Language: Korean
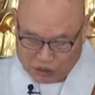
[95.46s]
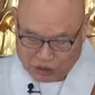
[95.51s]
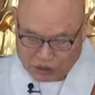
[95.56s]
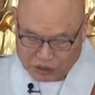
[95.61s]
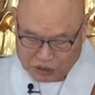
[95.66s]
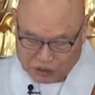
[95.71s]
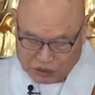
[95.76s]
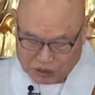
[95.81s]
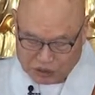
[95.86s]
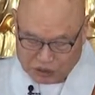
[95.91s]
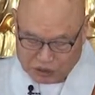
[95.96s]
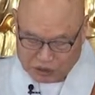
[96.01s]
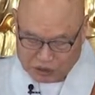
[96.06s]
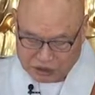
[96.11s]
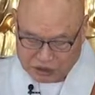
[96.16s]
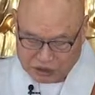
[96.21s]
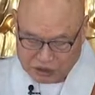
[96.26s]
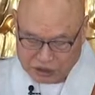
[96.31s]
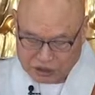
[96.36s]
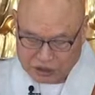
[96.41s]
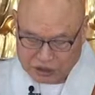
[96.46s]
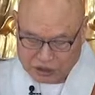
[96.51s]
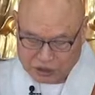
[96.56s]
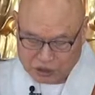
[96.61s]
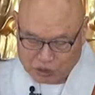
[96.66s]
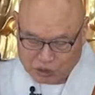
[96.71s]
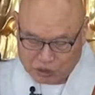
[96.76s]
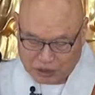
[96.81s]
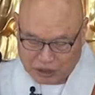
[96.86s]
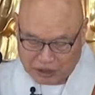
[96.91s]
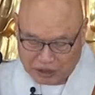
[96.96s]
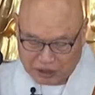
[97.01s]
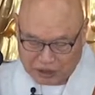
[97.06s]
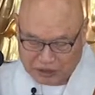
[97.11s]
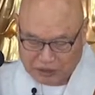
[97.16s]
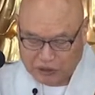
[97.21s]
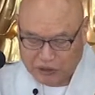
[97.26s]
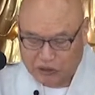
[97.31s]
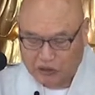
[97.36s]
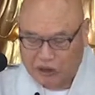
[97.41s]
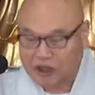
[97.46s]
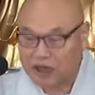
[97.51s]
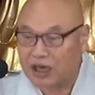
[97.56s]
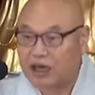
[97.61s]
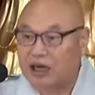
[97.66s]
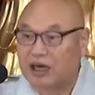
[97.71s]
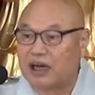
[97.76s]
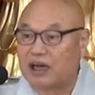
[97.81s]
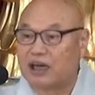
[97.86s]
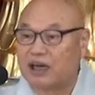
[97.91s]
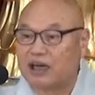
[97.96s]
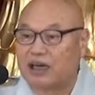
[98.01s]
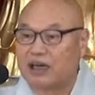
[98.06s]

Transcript: 이루어지는 여의주와 같도다